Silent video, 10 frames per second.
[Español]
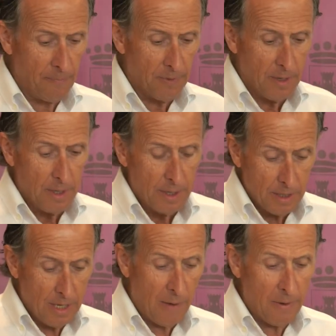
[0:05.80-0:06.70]
creatividad
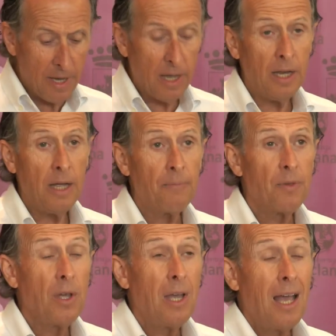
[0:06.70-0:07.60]
y la difusión
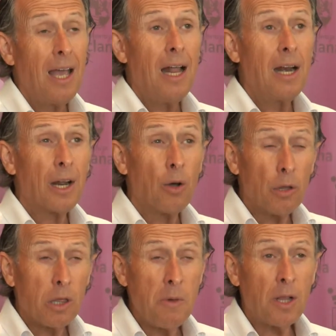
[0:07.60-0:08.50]
de la promoción del
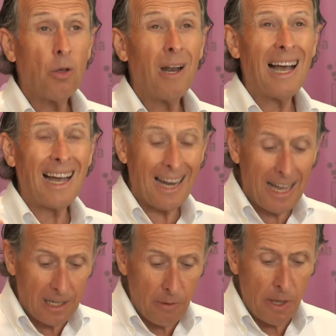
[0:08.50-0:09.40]
destino chiclana,
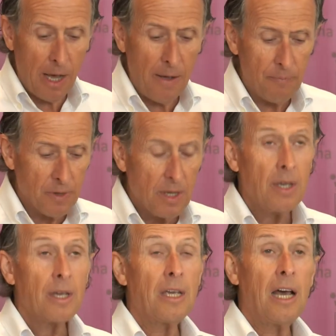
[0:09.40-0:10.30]
a través del cual
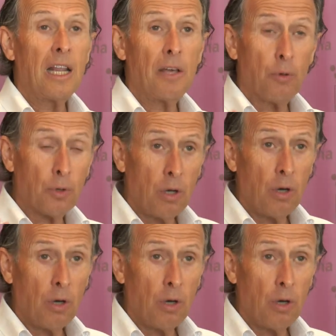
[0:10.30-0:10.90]
rinde homenaje a